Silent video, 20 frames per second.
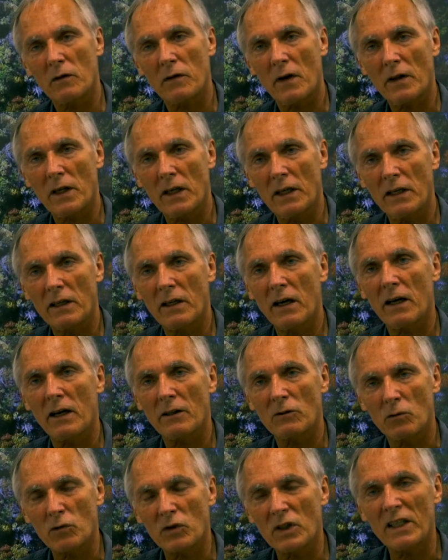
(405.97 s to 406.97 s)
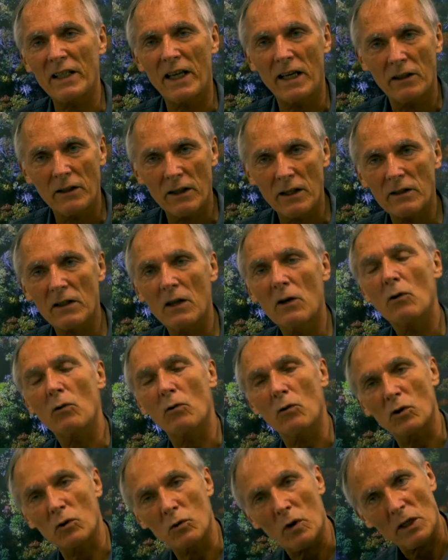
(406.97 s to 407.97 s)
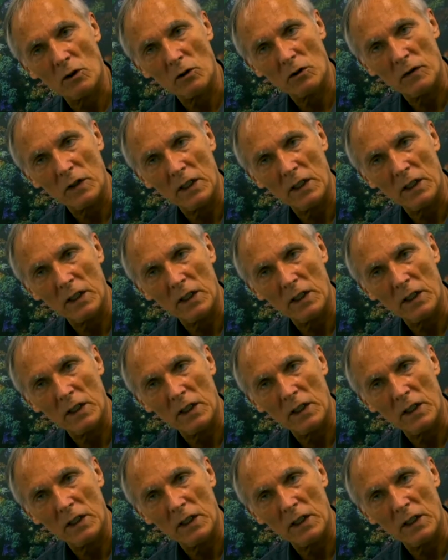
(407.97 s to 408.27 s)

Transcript: facilita a sus clientes varios